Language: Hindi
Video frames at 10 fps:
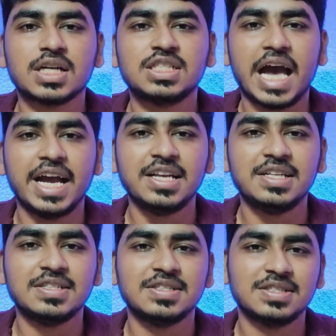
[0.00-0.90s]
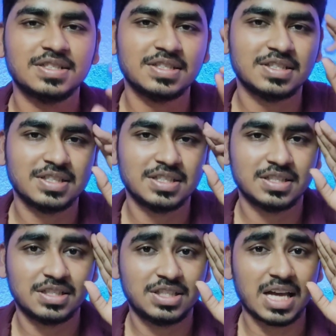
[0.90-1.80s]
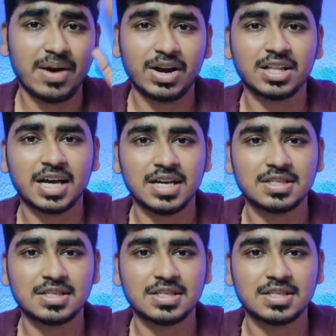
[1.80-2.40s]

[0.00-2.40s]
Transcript: तक जय हिंद जय भारत